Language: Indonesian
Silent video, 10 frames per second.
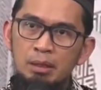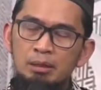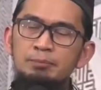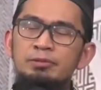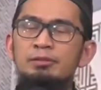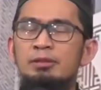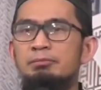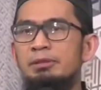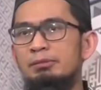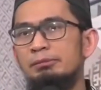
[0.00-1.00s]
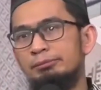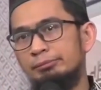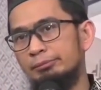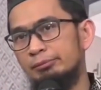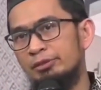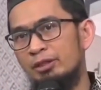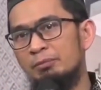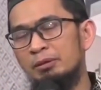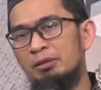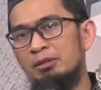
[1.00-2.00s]
maghrib saya sampai saya
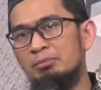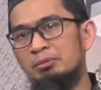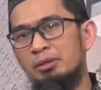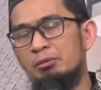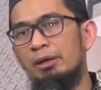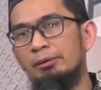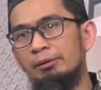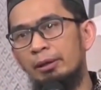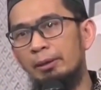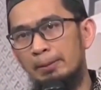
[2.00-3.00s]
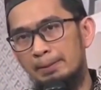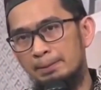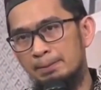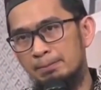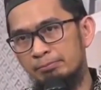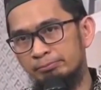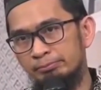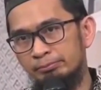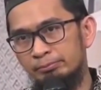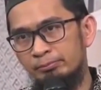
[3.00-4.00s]
dapati ibu di ruangan tengah
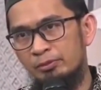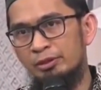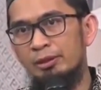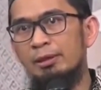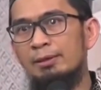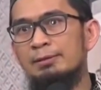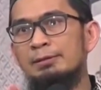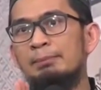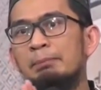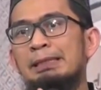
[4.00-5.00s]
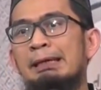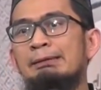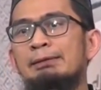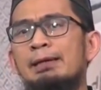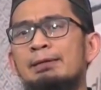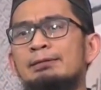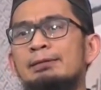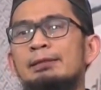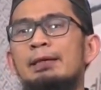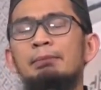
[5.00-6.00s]
saya datangi, saya menahan
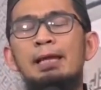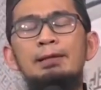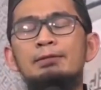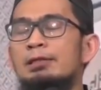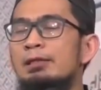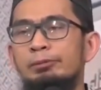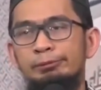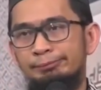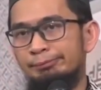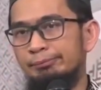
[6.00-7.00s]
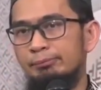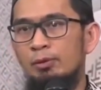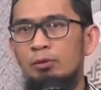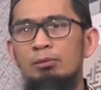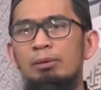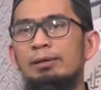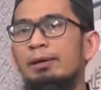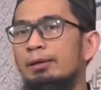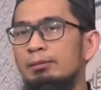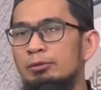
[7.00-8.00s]
tangis, tidak menangis sedikit pun untuk
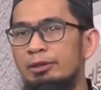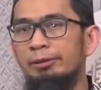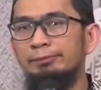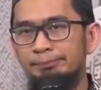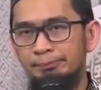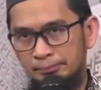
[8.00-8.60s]
membahagiakan ibu saya.